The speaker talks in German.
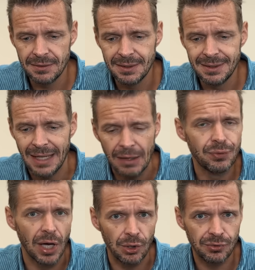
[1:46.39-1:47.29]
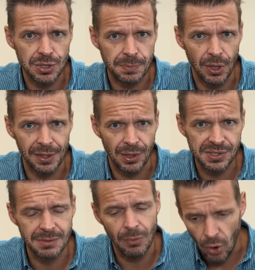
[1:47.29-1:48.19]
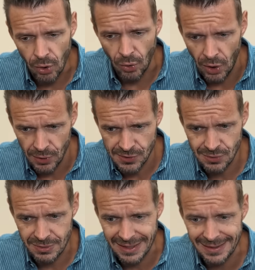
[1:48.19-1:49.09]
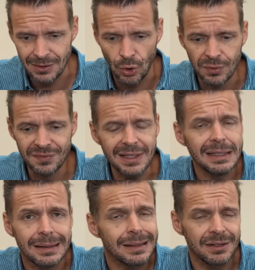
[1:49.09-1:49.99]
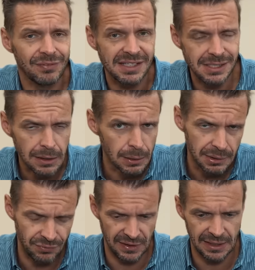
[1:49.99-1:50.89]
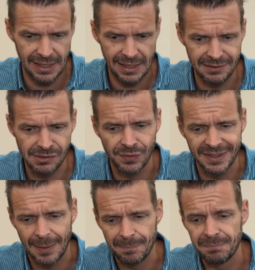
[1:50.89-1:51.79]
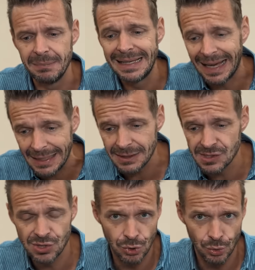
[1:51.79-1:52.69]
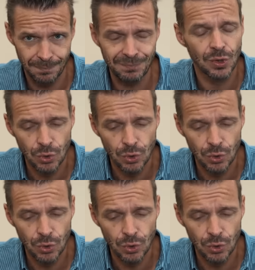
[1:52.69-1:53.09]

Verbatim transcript: dafür ausgesprochen, aus dem Euro auszutreten und irgendwas irgendwie gegen diese verdammten Migranten zu tun.